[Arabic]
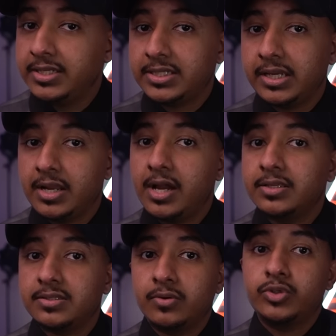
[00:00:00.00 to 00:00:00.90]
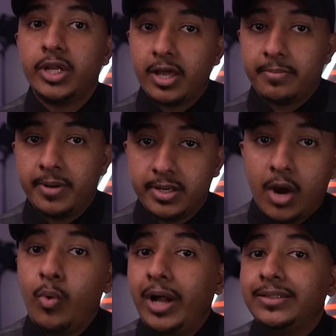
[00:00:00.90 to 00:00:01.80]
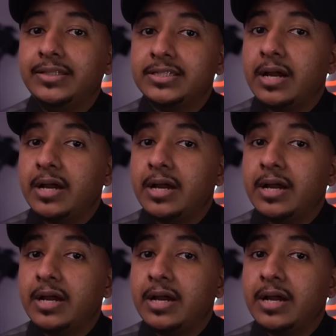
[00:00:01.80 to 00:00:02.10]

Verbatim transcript: اي شيء ناقص او شيء خربان او حتى